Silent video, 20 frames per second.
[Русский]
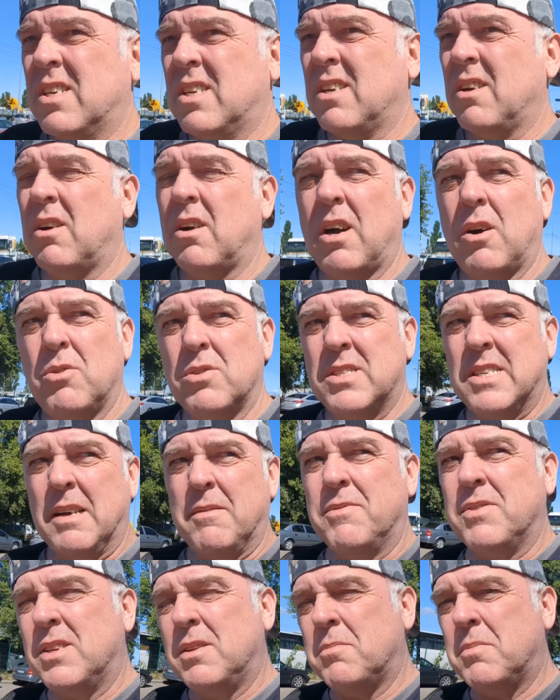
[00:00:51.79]
а, а он
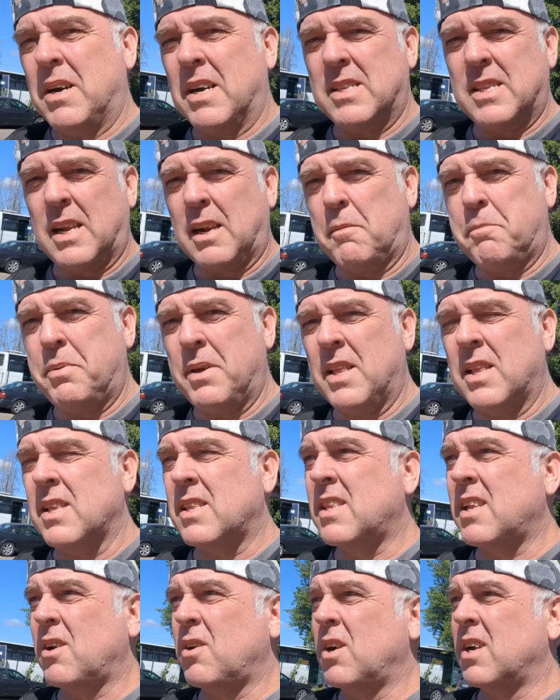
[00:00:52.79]
сам, видимо, оторопел
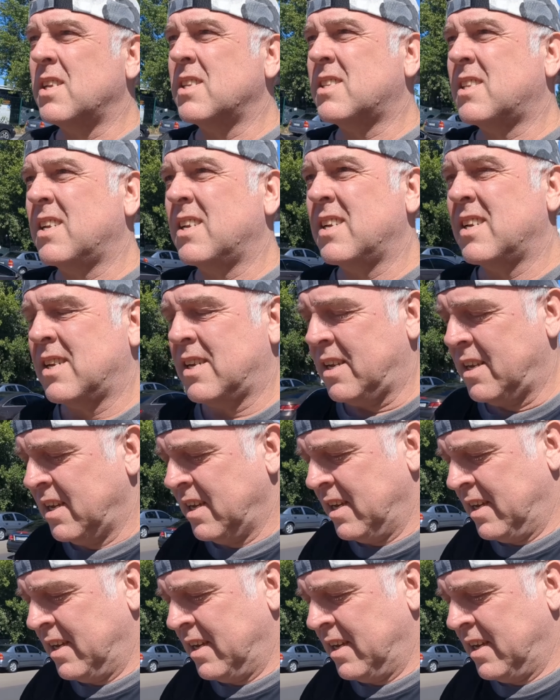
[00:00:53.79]
от, от, от э,